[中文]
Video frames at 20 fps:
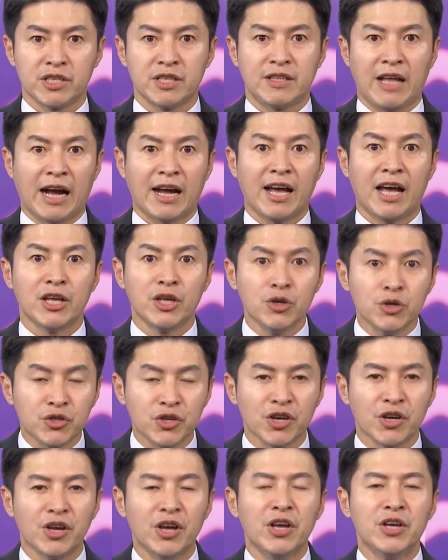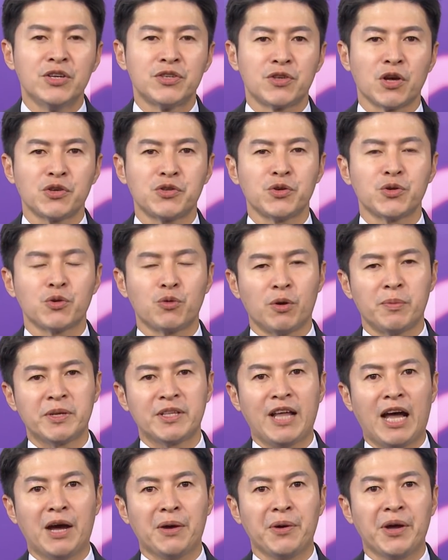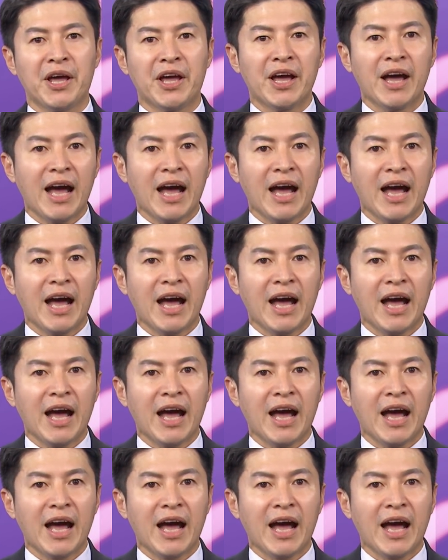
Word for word: 打开 YouTube， 搜寻国民大会，